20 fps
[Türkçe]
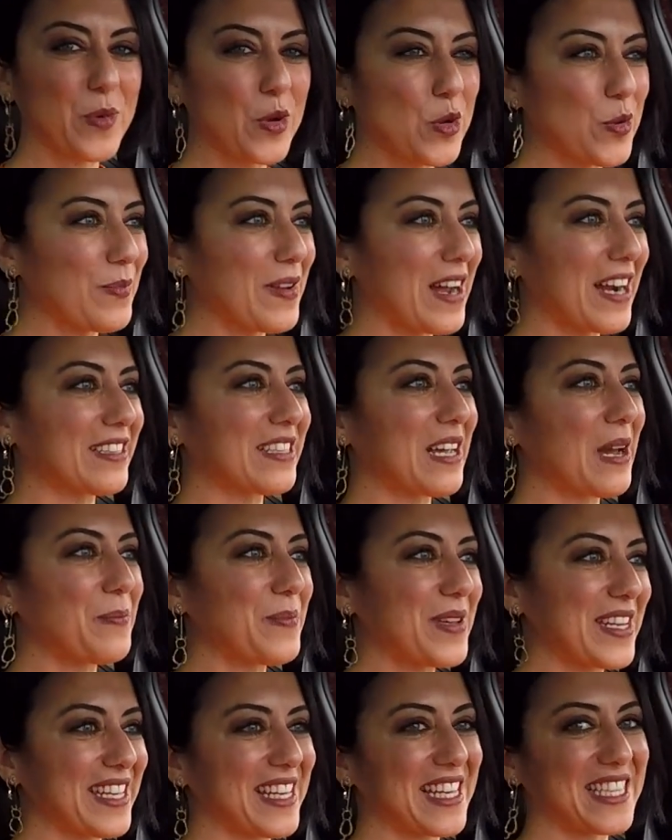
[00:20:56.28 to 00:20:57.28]
bölümlerden
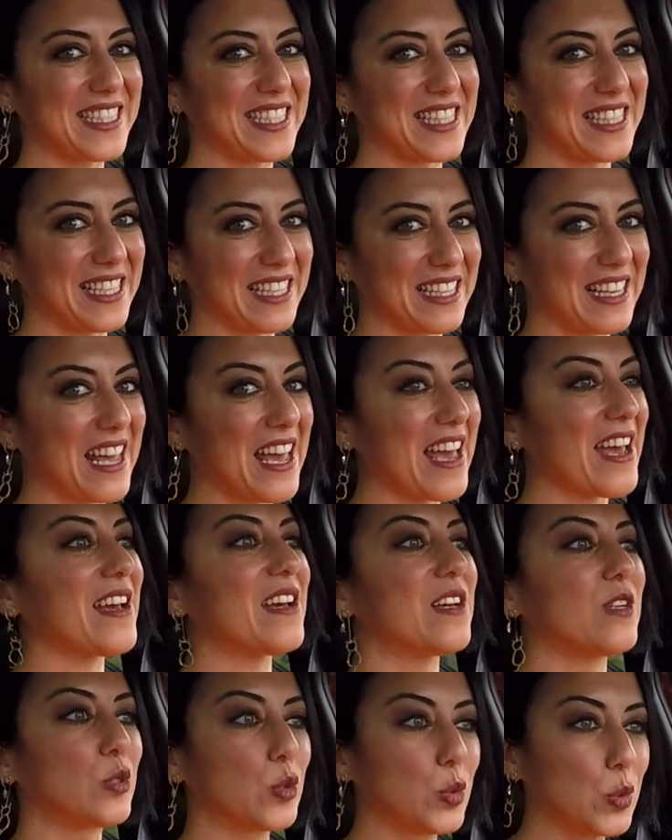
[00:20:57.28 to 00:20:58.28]
biri kesinlikle
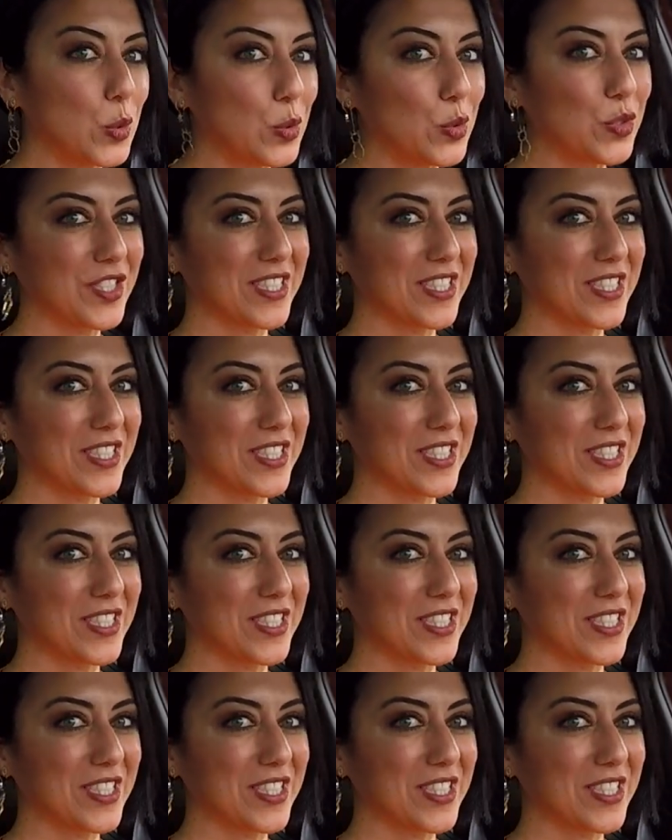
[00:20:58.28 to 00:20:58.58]
sürüş